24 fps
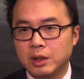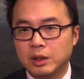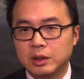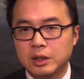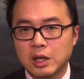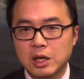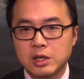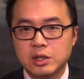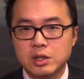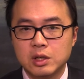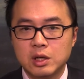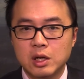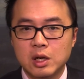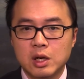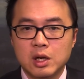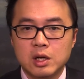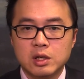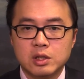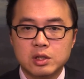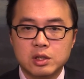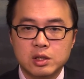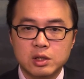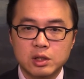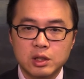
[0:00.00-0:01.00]
但是
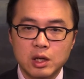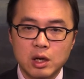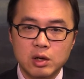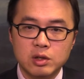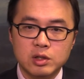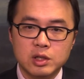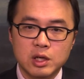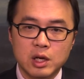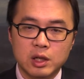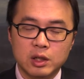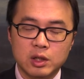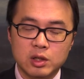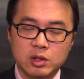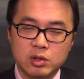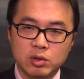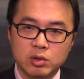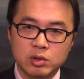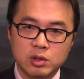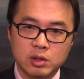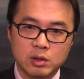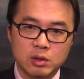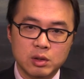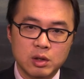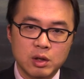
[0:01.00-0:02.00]
只要这样的纠
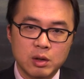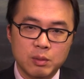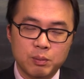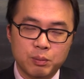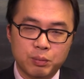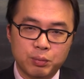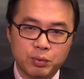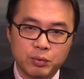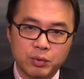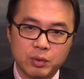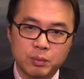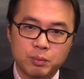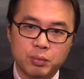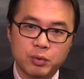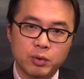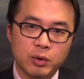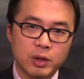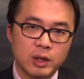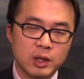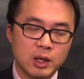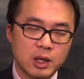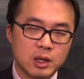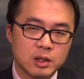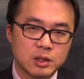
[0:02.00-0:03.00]
正不不
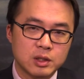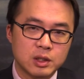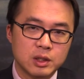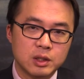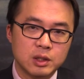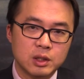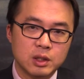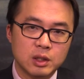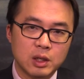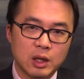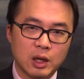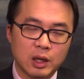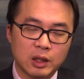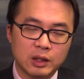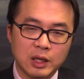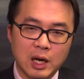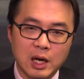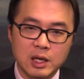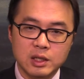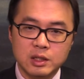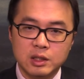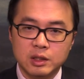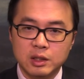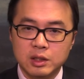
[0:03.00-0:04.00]
会酿成啊
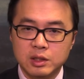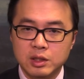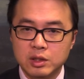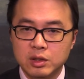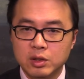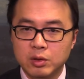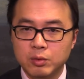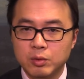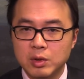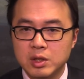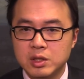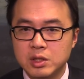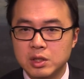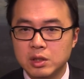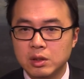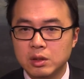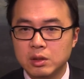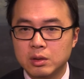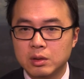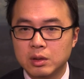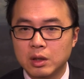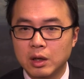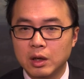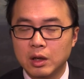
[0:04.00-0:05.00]
大型的金融危机
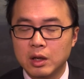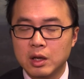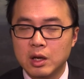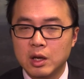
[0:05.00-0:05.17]
啊。